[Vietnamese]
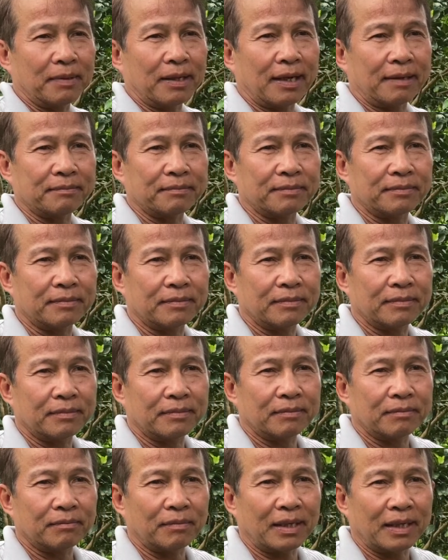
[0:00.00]
kiện học hỏi
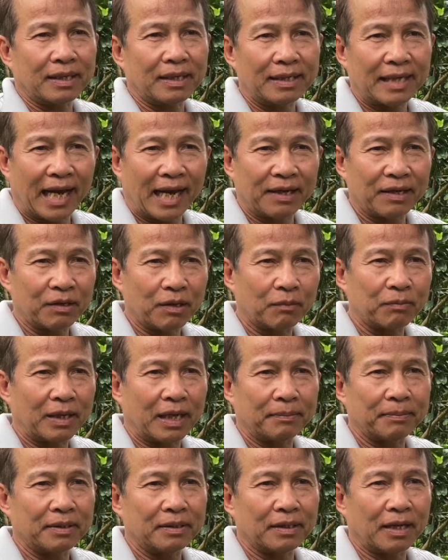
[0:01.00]
kinh nghiệm các vườn
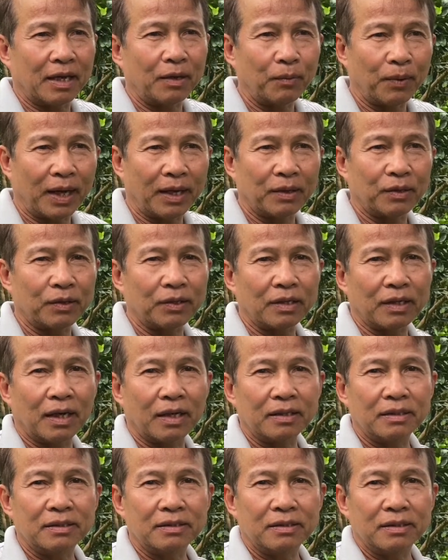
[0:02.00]
cây trong và ngoài
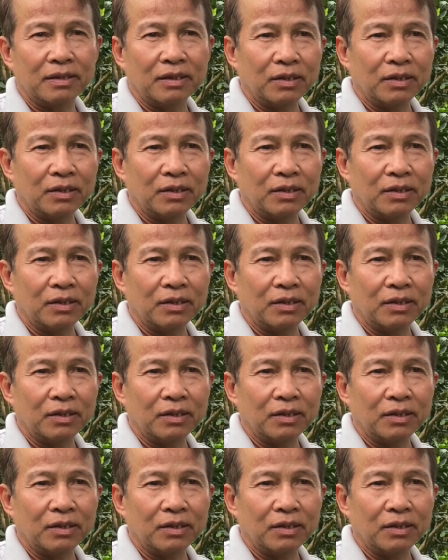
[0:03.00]
tỉnh.